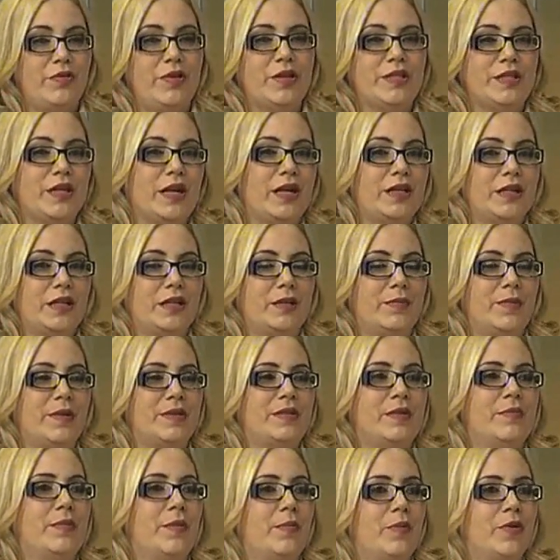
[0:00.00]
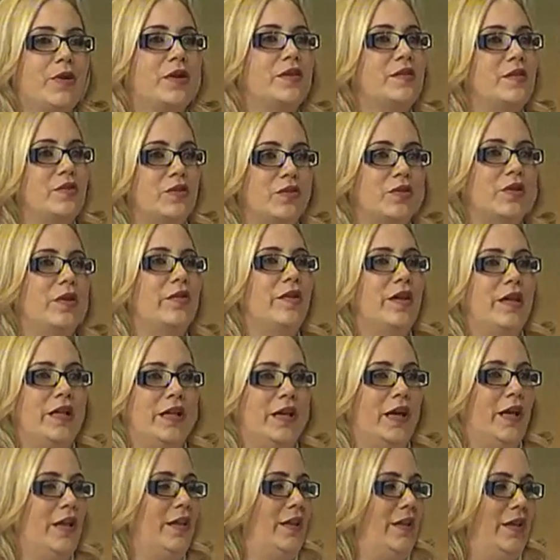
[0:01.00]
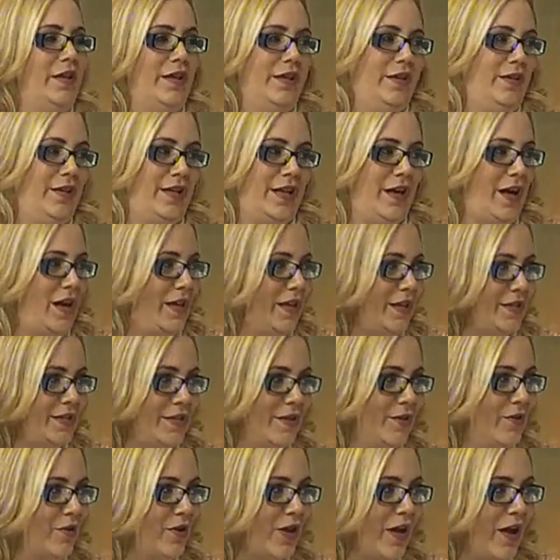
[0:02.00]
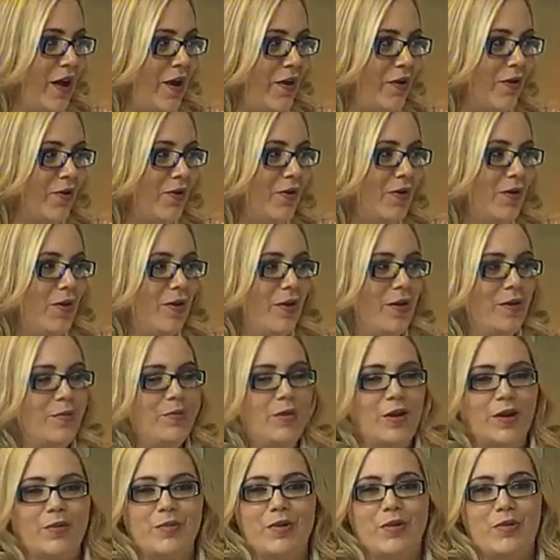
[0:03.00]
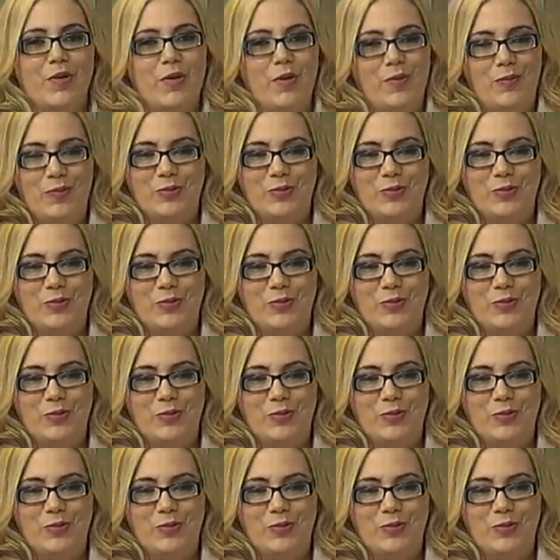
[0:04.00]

y voy a ser cantante para siempre, porque si no debería de dejar de hacer lo que hago, porque me juego